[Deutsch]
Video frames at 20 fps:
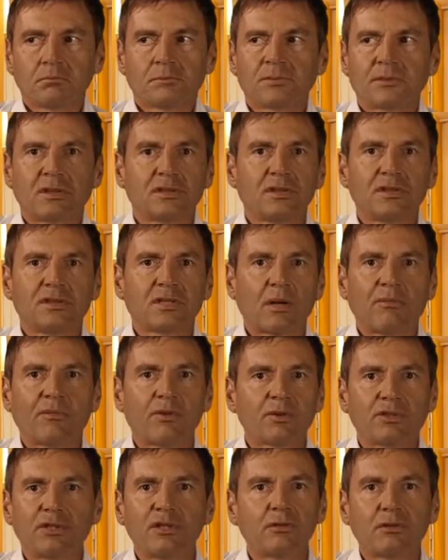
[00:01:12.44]
Das ist
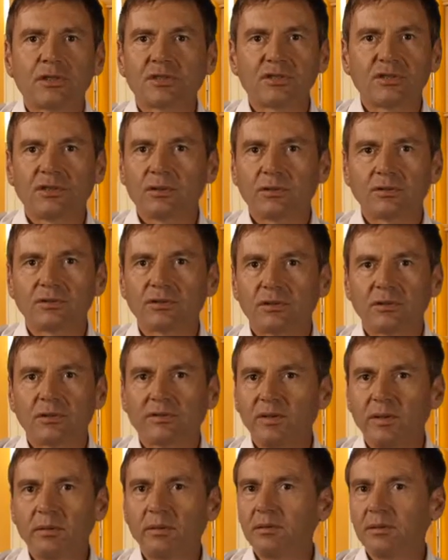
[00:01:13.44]
einfach situations- oder
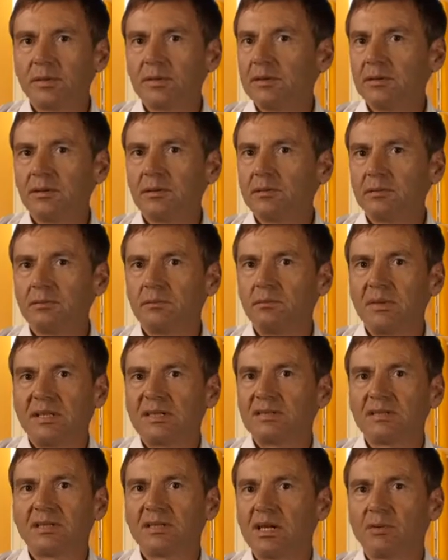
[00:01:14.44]

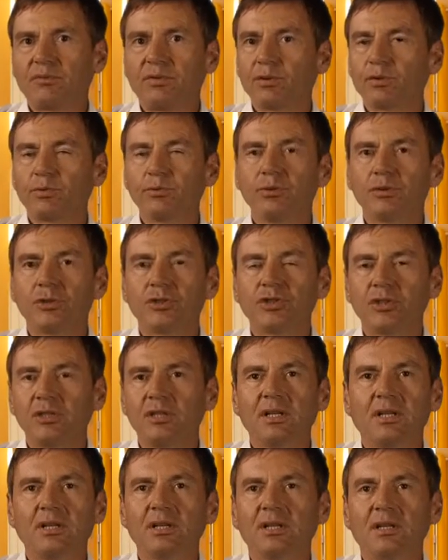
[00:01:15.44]
firmenmäßig einfach
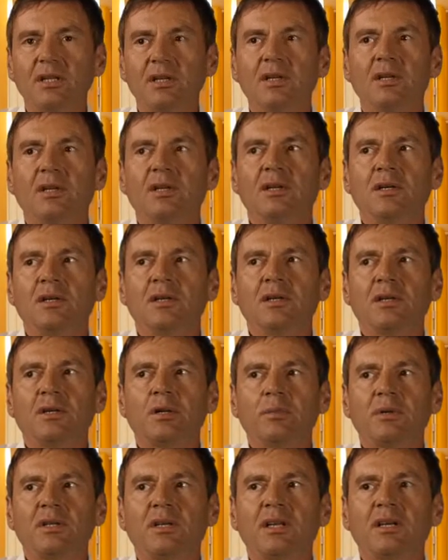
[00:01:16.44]
unterschiedlich.
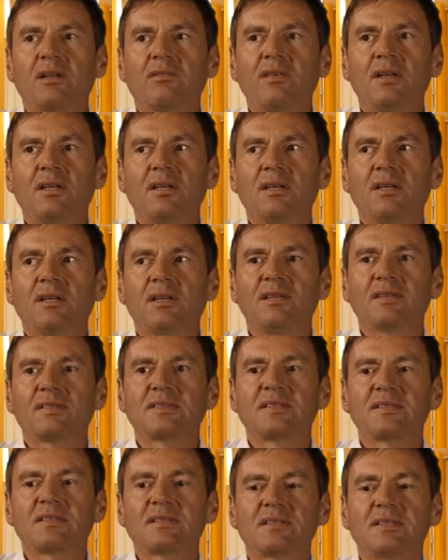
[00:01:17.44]
Aber ich denke, wichtig
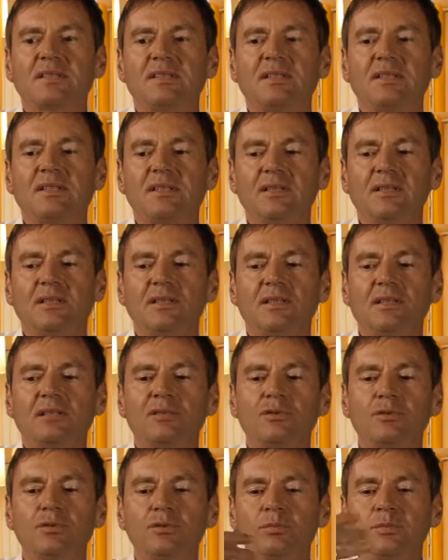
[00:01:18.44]
ist, dass die in
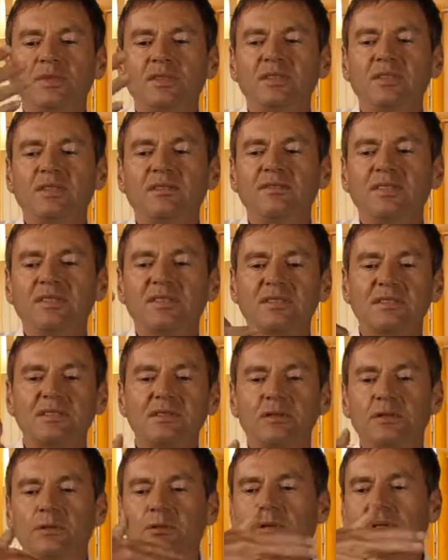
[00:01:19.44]
Summe wissen,
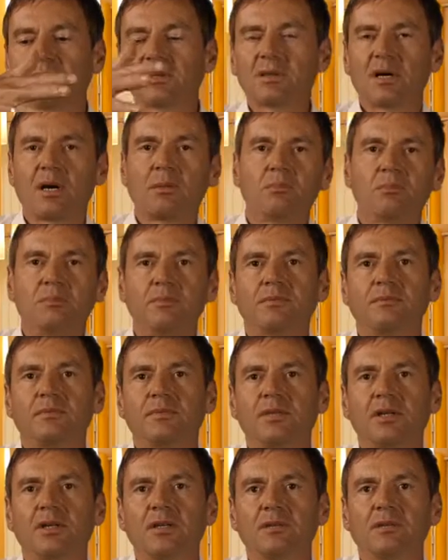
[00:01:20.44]
sie gehören zusammen.
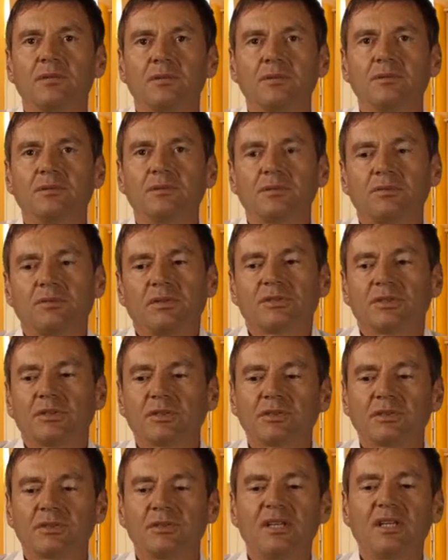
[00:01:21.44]
Ja. Und wie
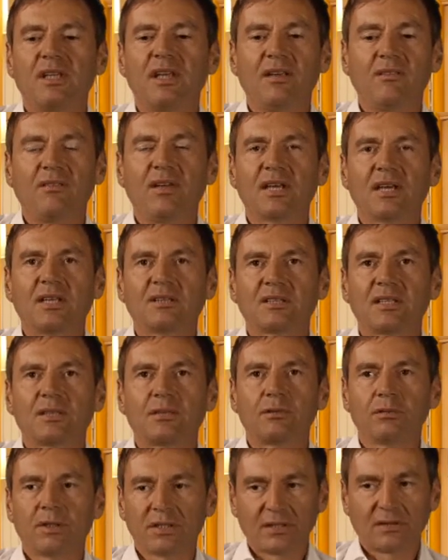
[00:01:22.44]
gesagt, die Gehwege
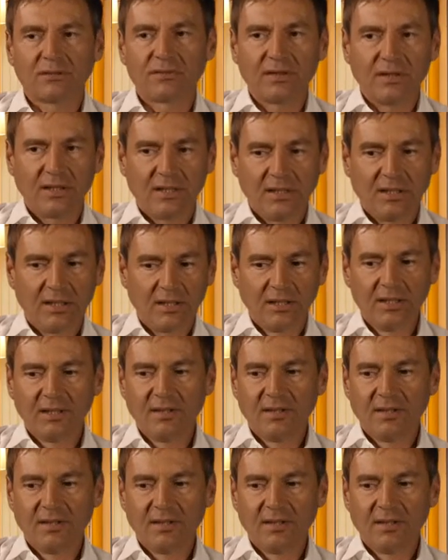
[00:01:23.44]
sind dort für die,